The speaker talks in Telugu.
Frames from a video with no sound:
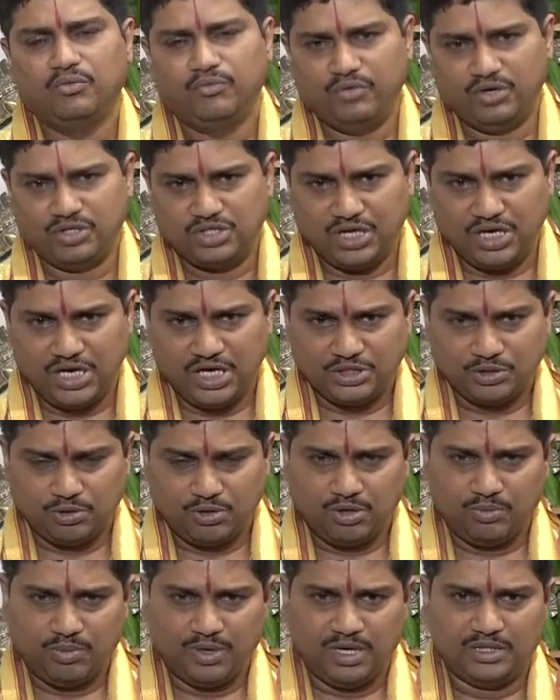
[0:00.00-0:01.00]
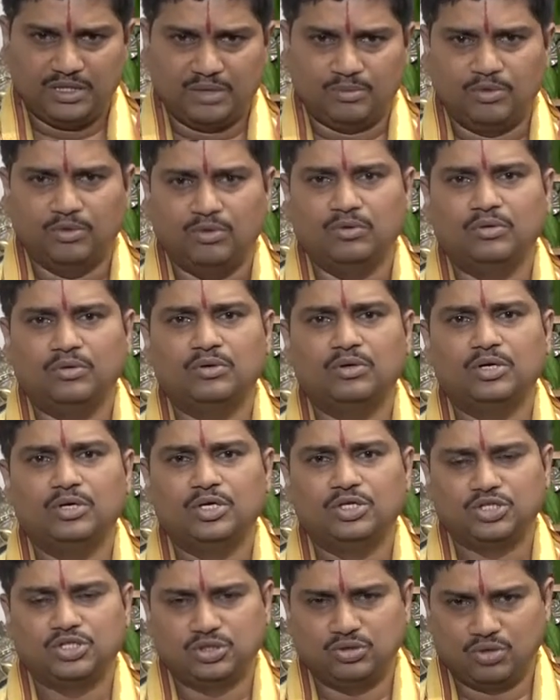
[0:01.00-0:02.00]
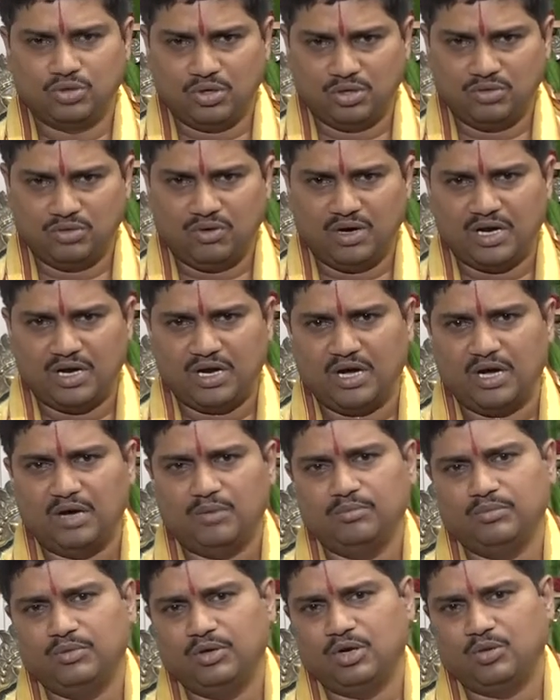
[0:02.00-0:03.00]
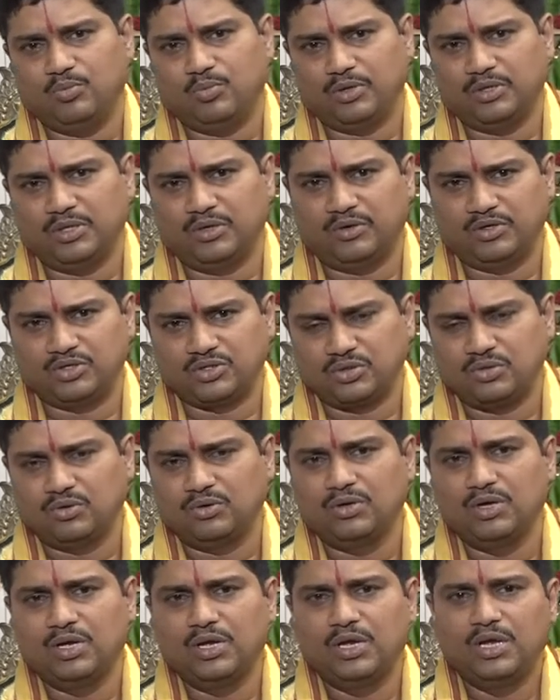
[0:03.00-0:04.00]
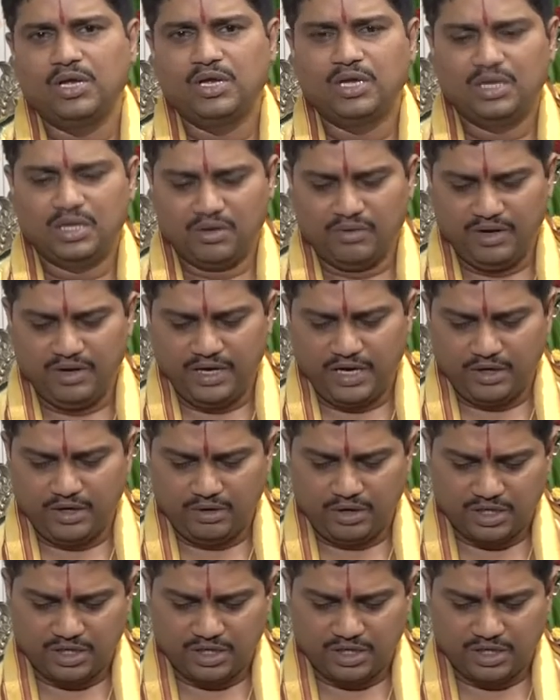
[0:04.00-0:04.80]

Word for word: విశేషమైన ఫలితము చంద్రుని ద్వారా మీరు పొందవచ్చును ఇరవై ఏడు